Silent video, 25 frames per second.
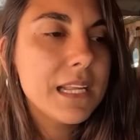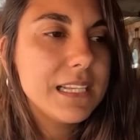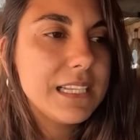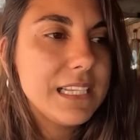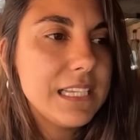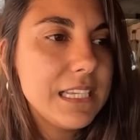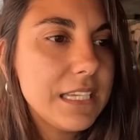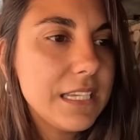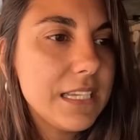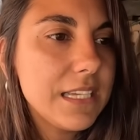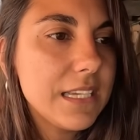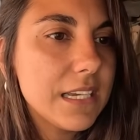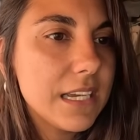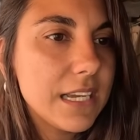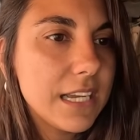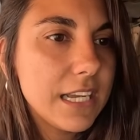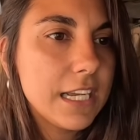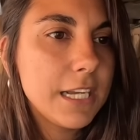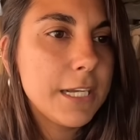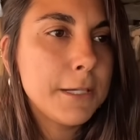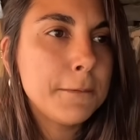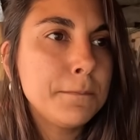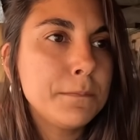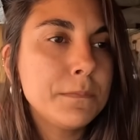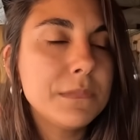y
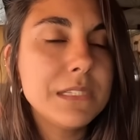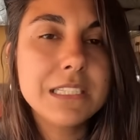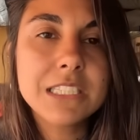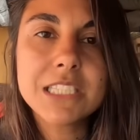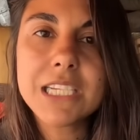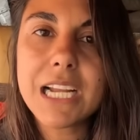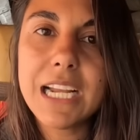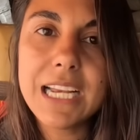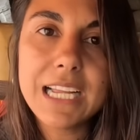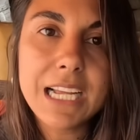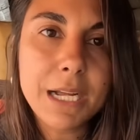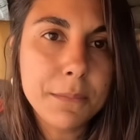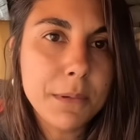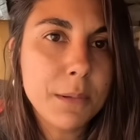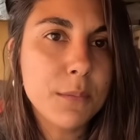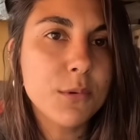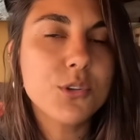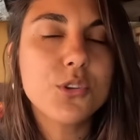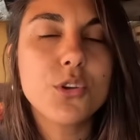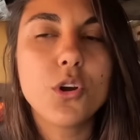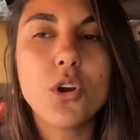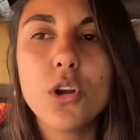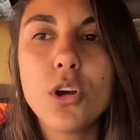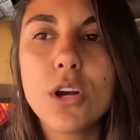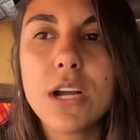em, ya le cambiamos
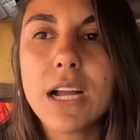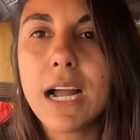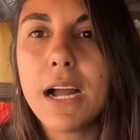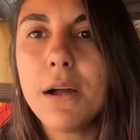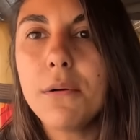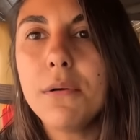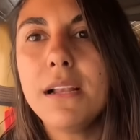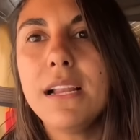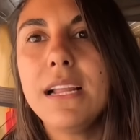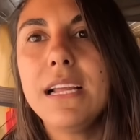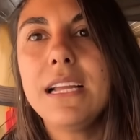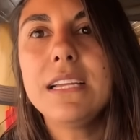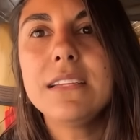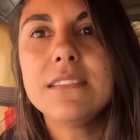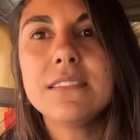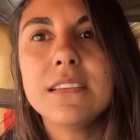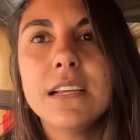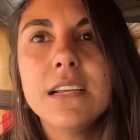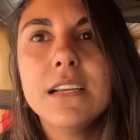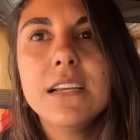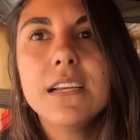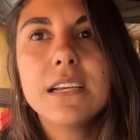todos los cables.